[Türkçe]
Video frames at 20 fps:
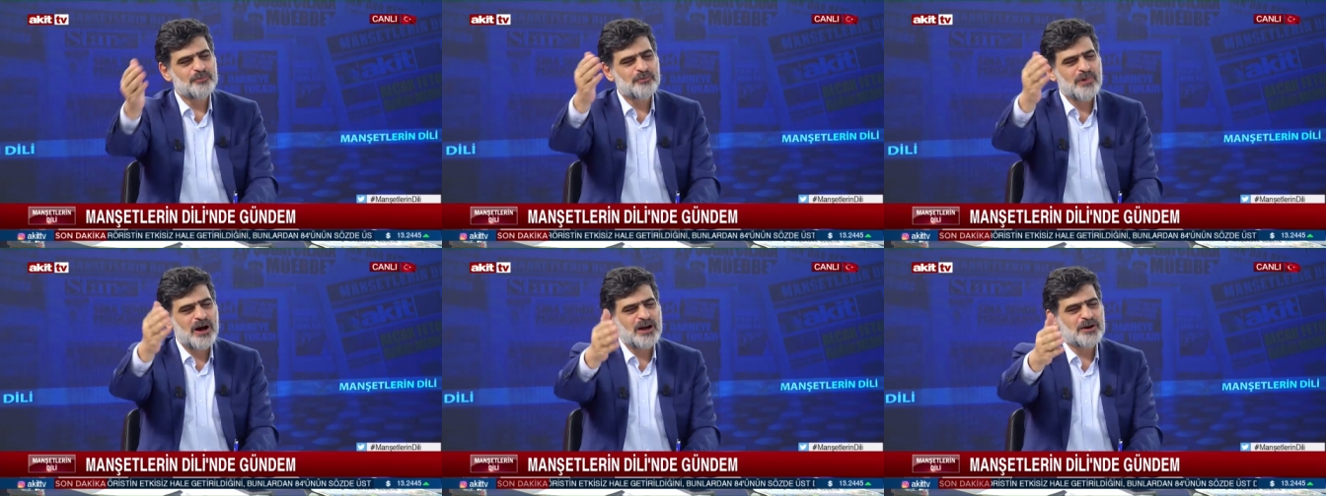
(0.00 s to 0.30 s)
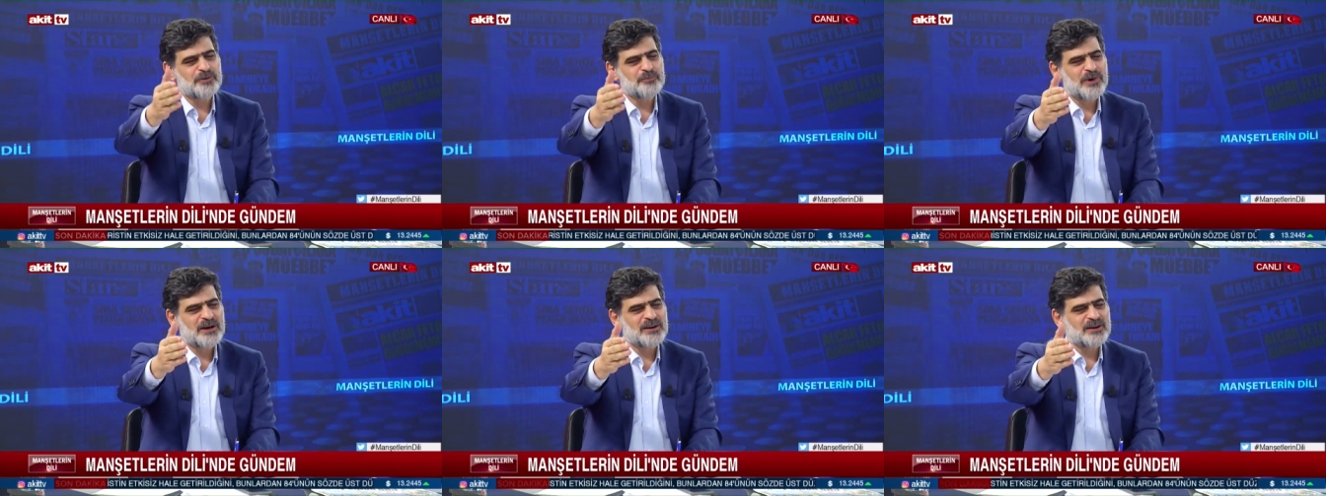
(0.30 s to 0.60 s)

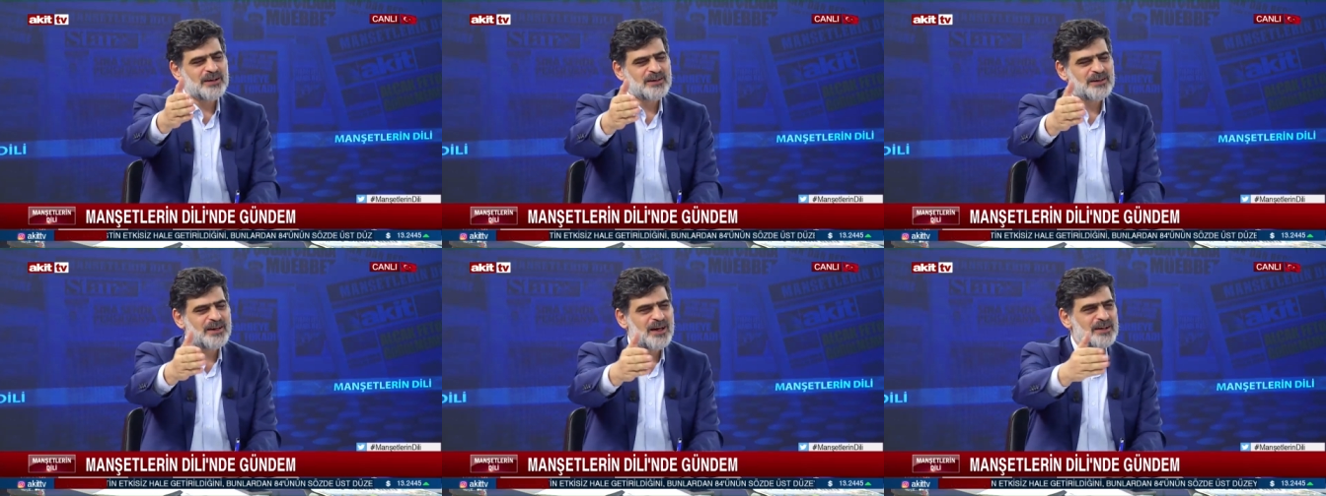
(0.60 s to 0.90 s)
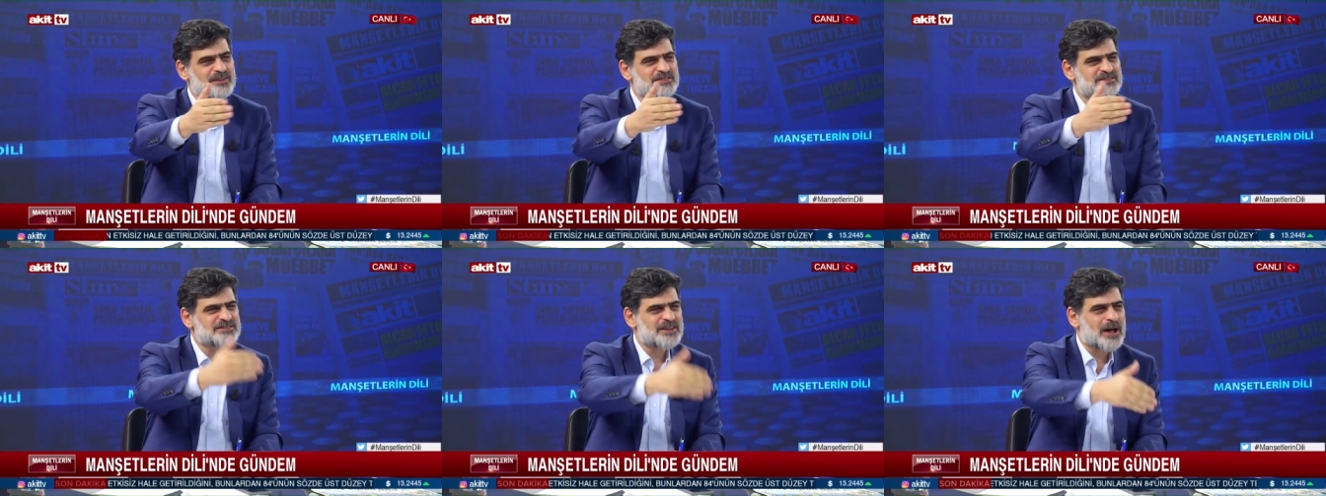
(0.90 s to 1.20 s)

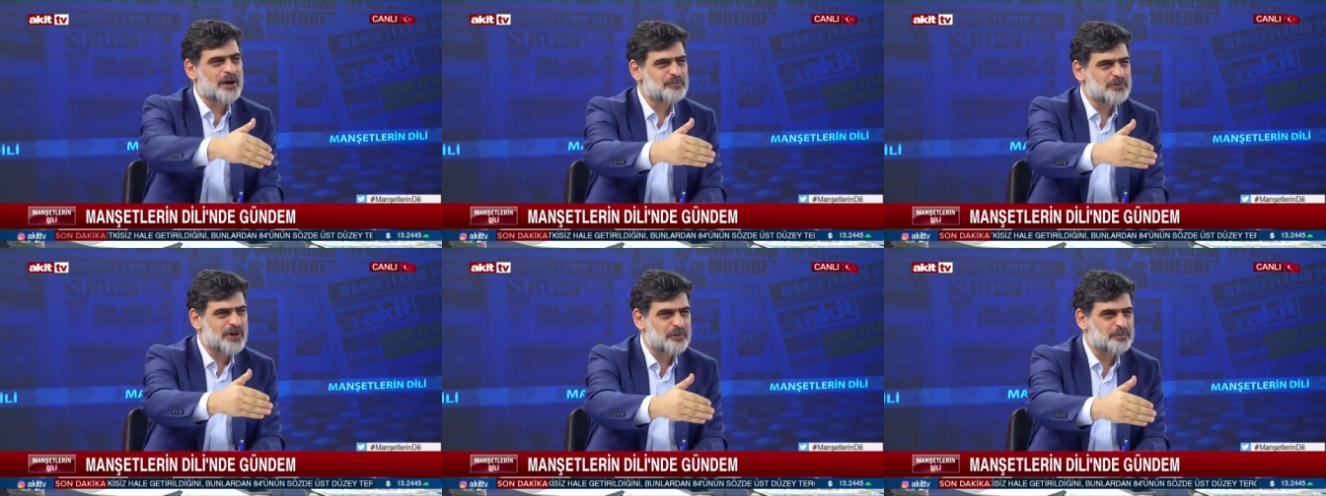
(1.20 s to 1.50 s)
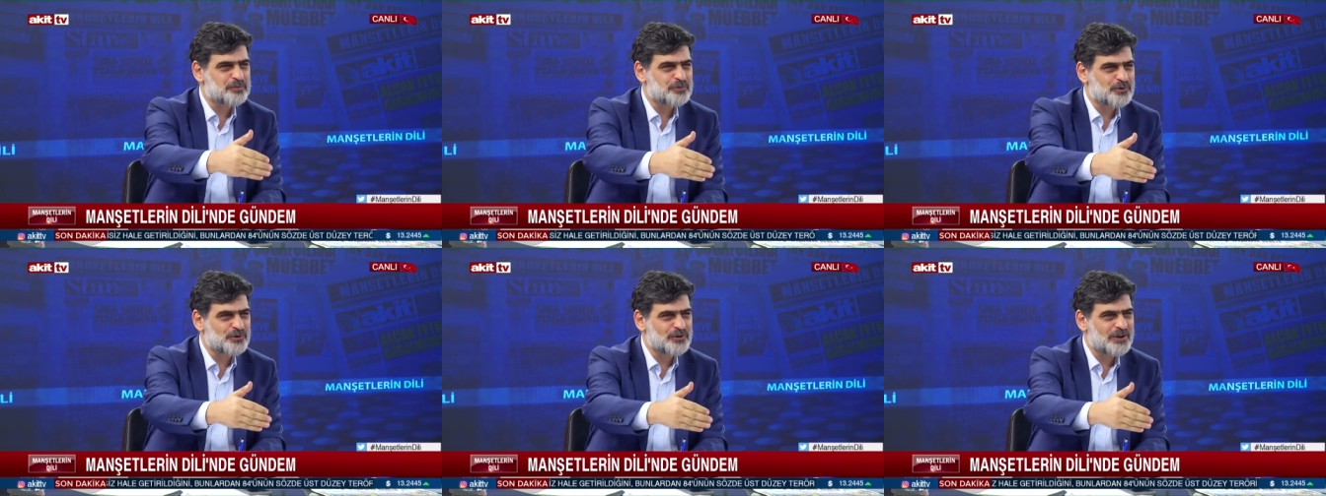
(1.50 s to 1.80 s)
Marmara'ya zam
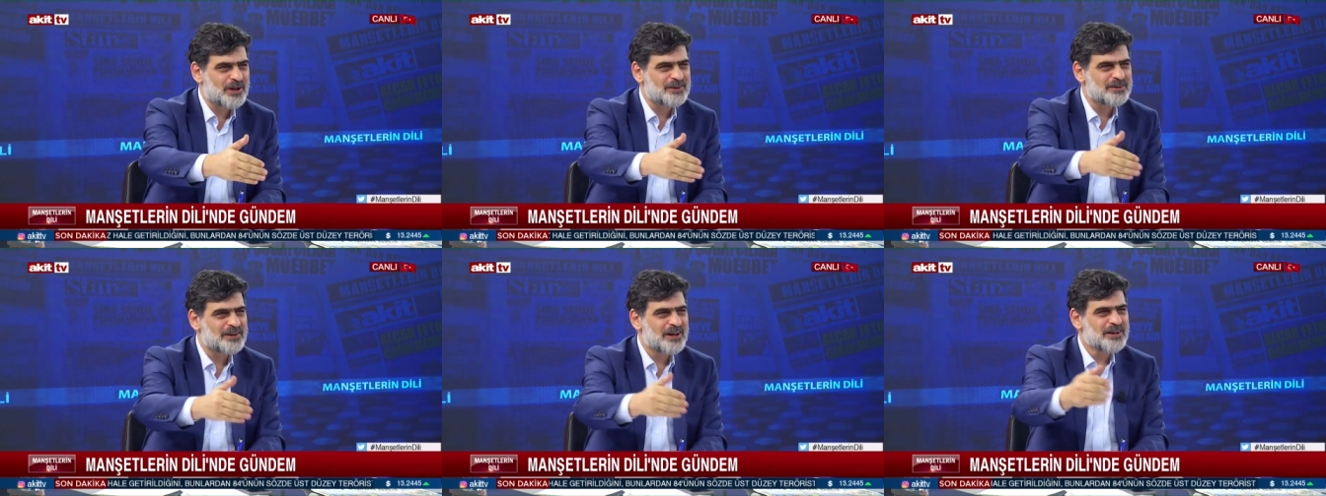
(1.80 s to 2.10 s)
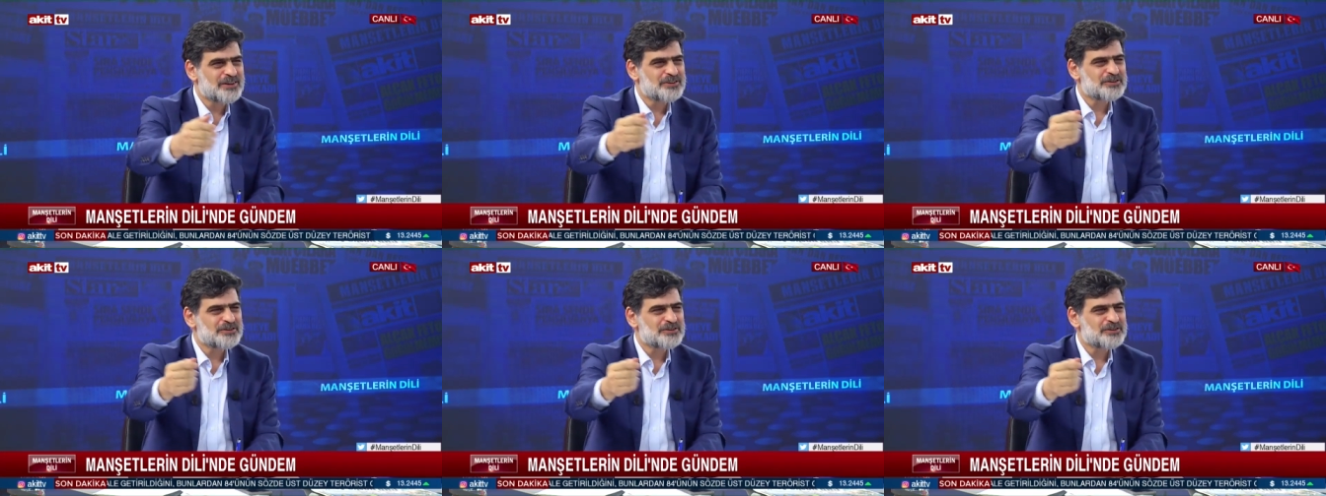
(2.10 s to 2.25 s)
yapıyorlar.